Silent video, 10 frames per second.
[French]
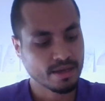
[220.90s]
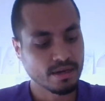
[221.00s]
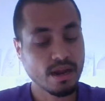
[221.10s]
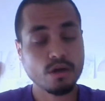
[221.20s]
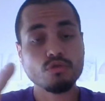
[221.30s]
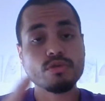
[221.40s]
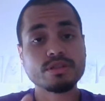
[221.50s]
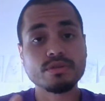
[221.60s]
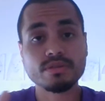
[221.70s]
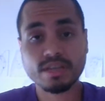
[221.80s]
Là où est
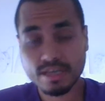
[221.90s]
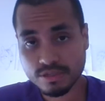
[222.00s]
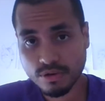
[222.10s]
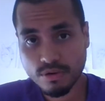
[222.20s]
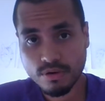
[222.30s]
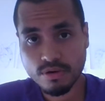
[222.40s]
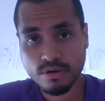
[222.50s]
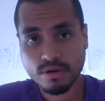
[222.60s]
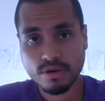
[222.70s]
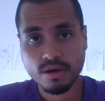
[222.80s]
ton trésor,
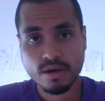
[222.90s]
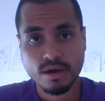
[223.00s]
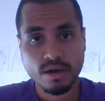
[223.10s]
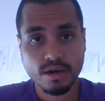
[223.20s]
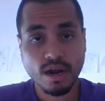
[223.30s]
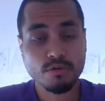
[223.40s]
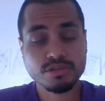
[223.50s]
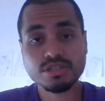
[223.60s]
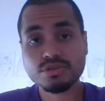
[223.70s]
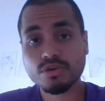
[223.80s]
là
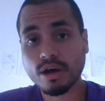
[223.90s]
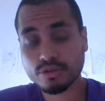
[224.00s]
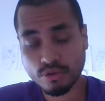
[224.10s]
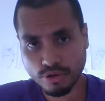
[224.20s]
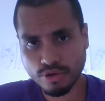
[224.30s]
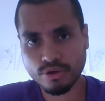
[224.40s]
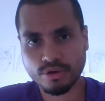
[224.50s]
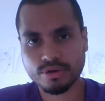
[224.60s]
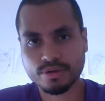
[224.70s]
aussi sera ton cœur.